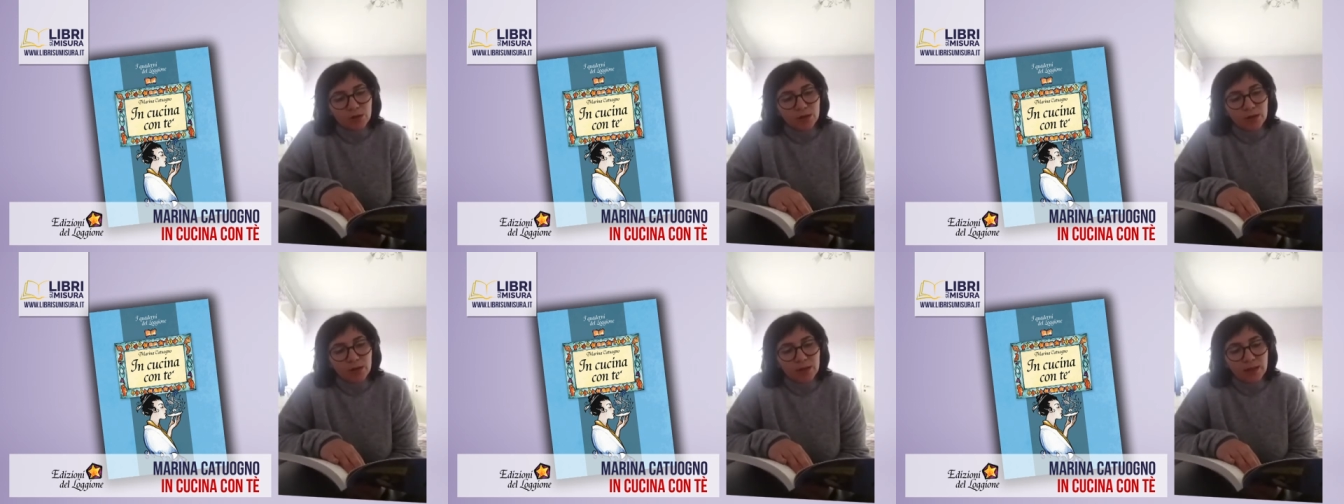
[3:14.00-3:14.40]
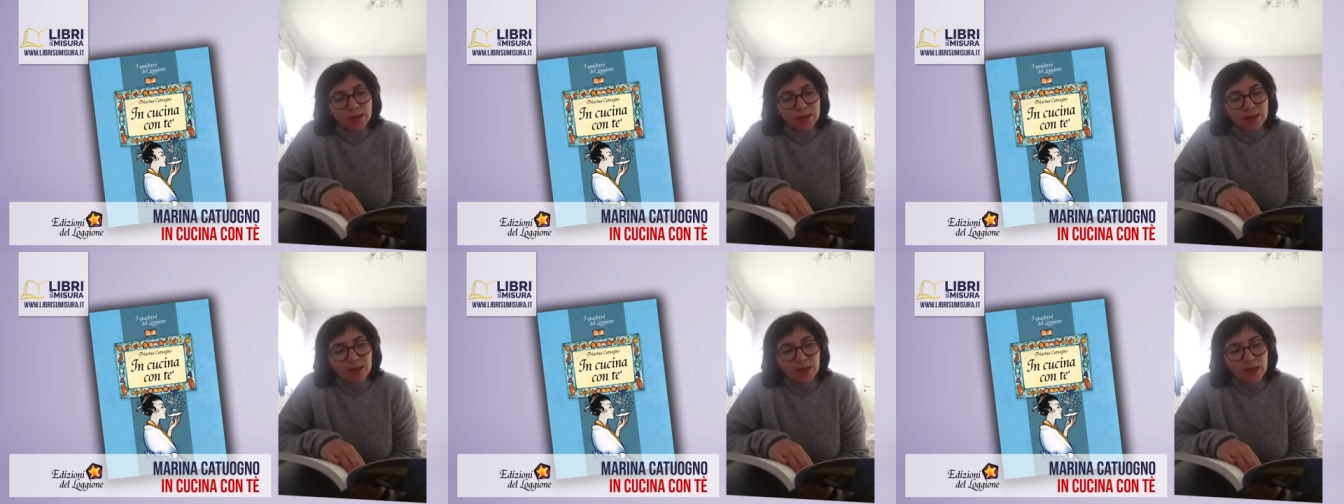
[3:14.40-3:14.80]
ed
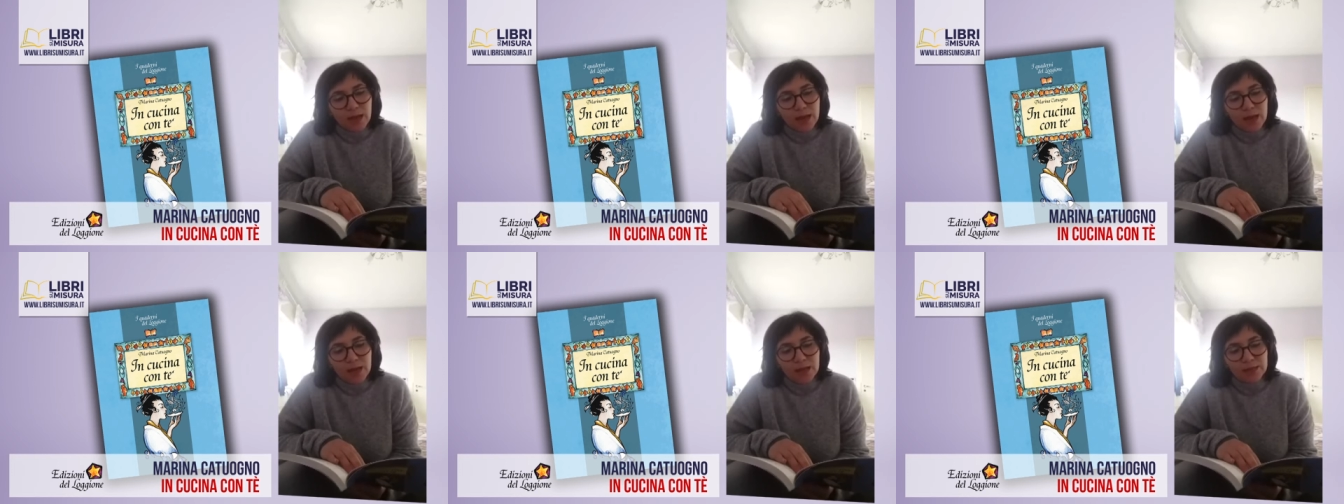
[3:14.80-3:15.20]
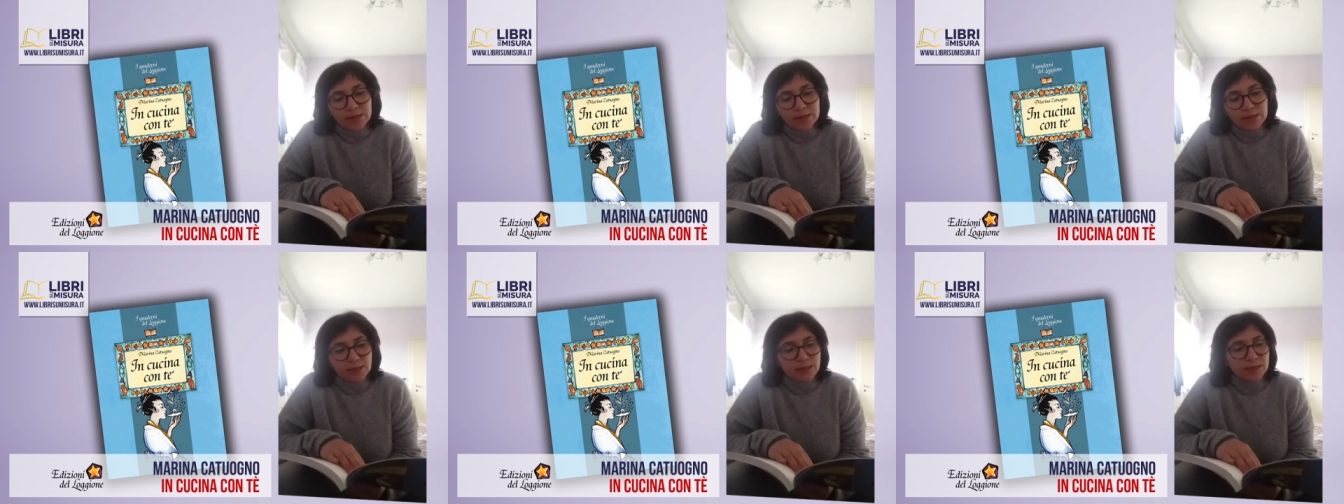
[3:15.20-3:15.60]
era lei
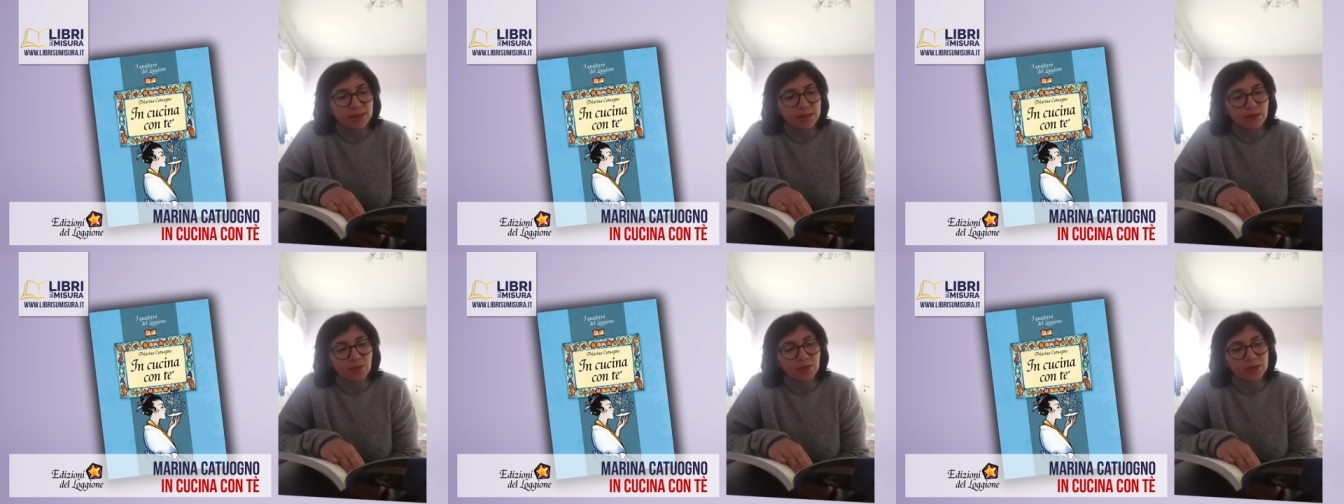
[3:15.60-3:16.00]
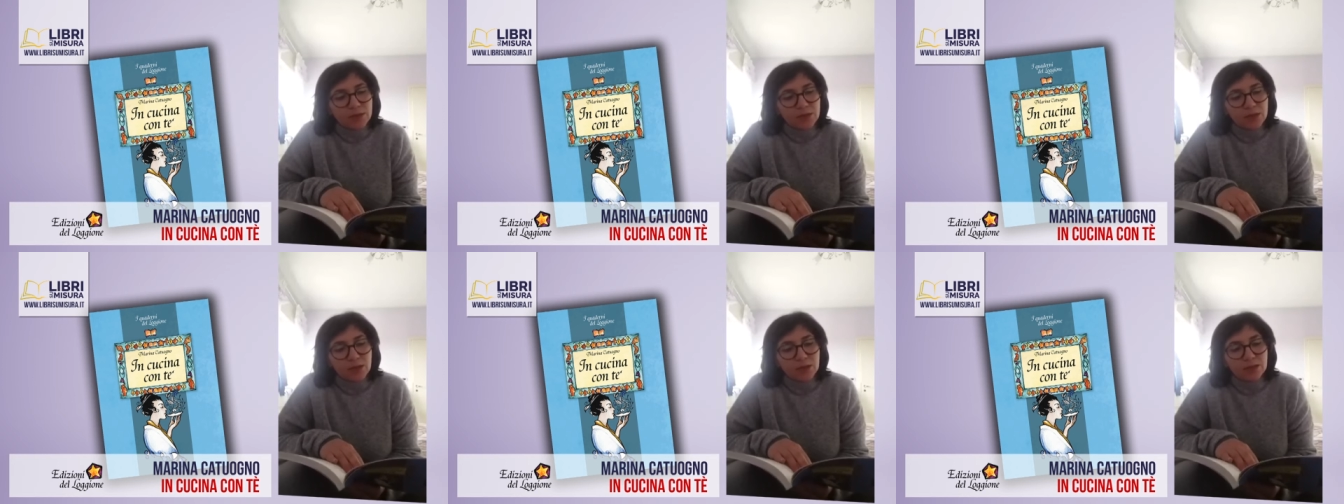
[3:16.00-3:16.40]
stessa vestita
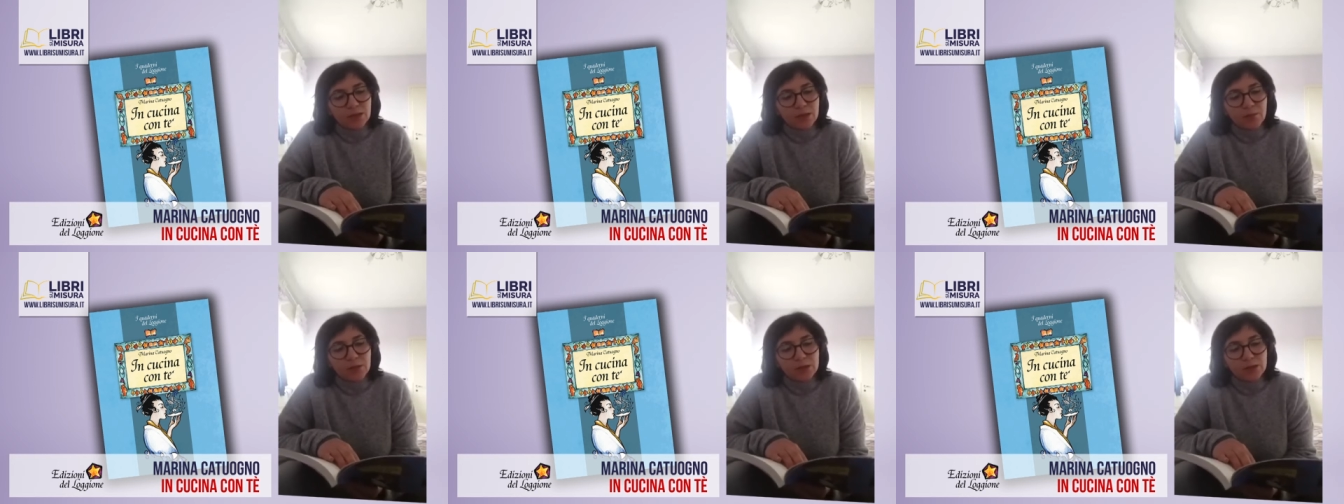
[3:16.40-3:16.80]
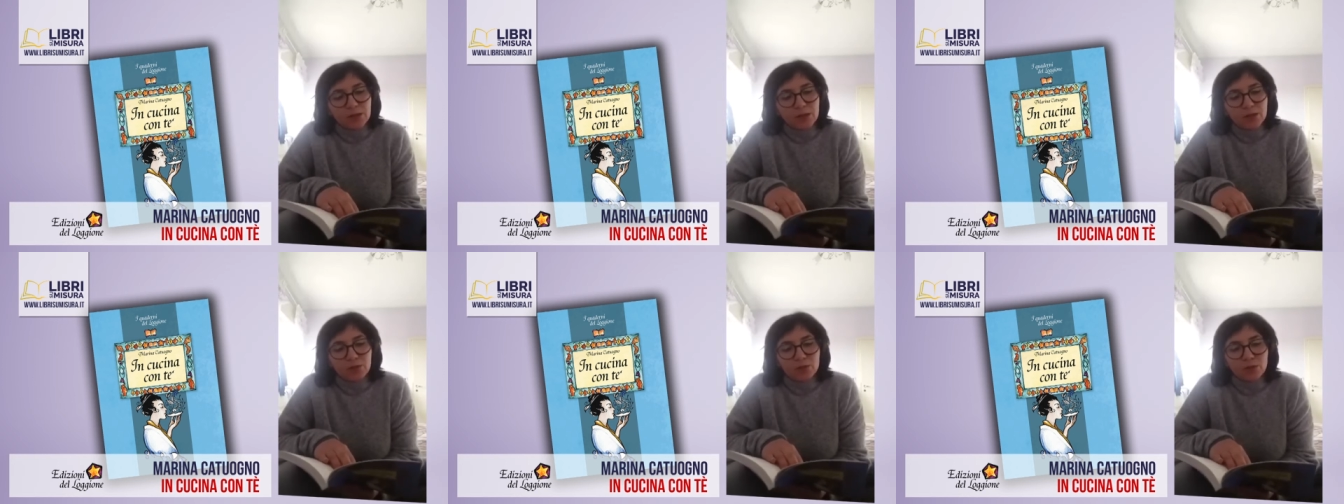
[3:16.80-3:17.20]
interamente dei
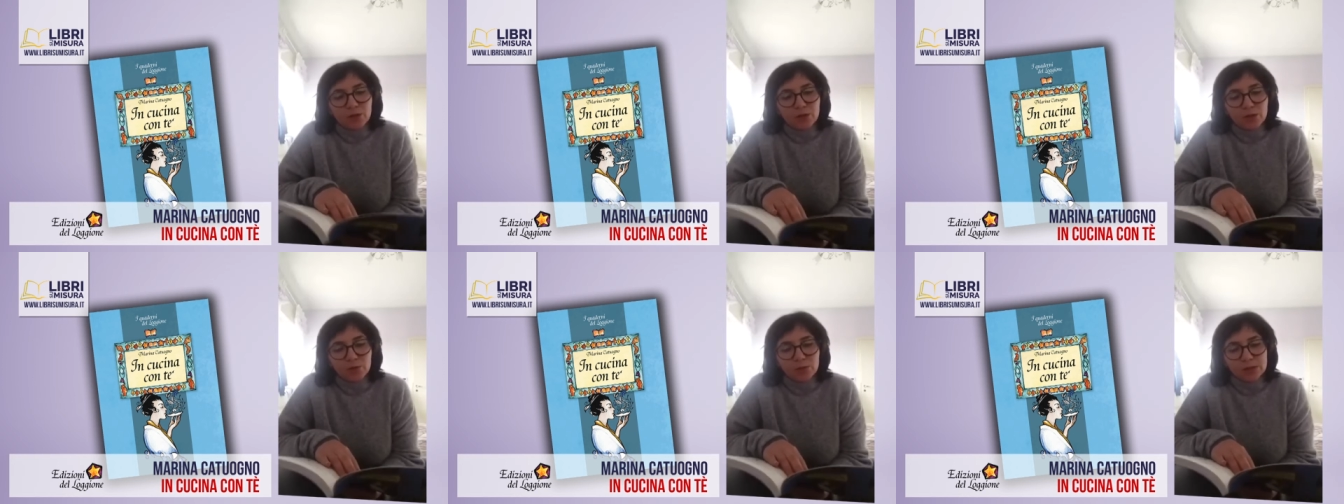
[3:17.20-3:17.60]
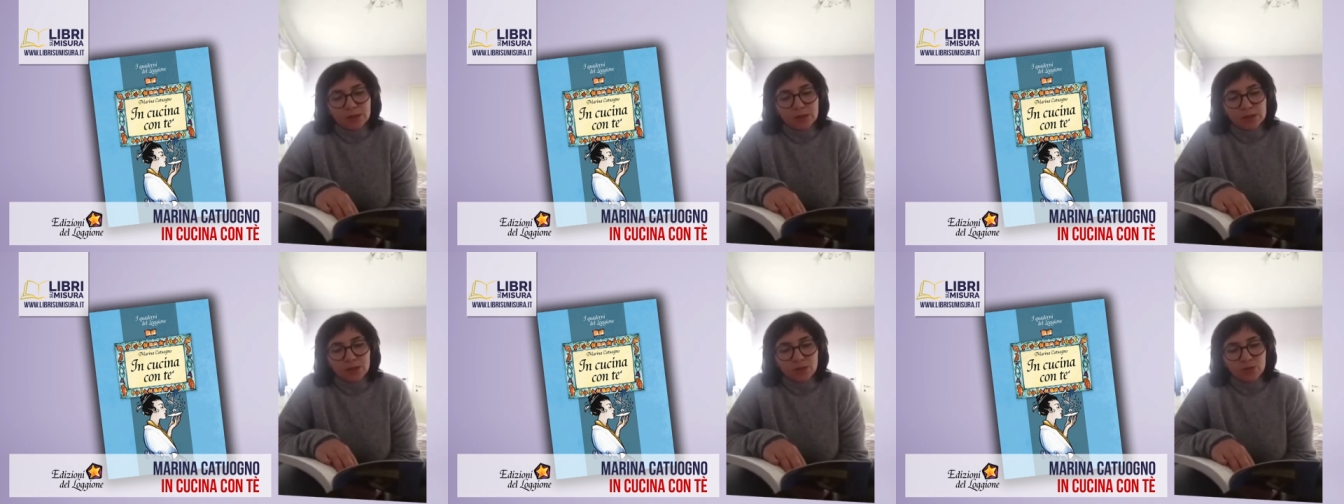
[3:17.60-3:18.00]
colori di questa
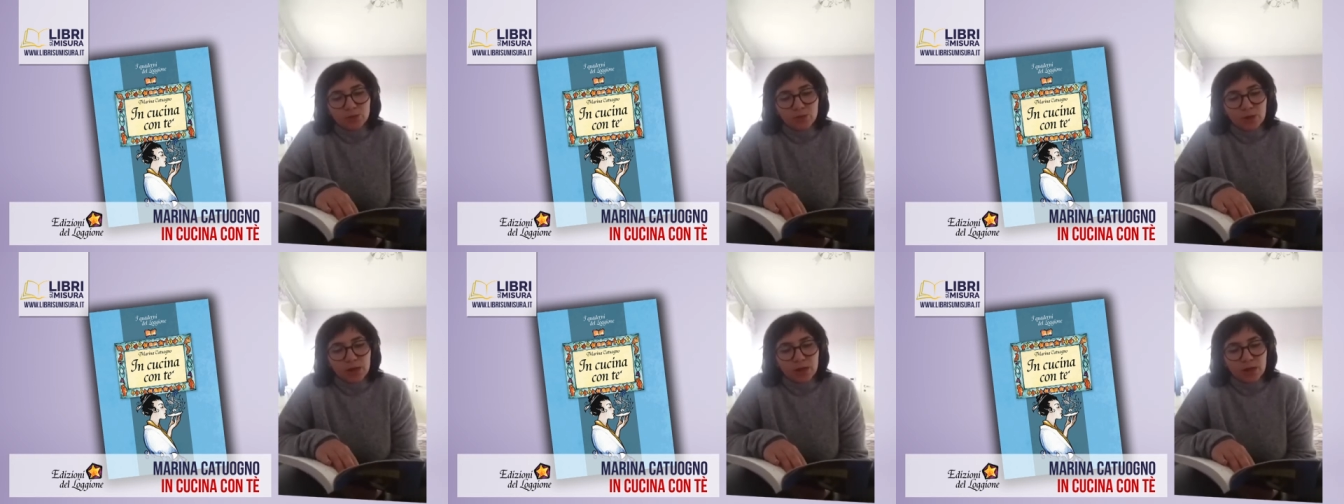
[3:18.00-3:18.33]
stagione.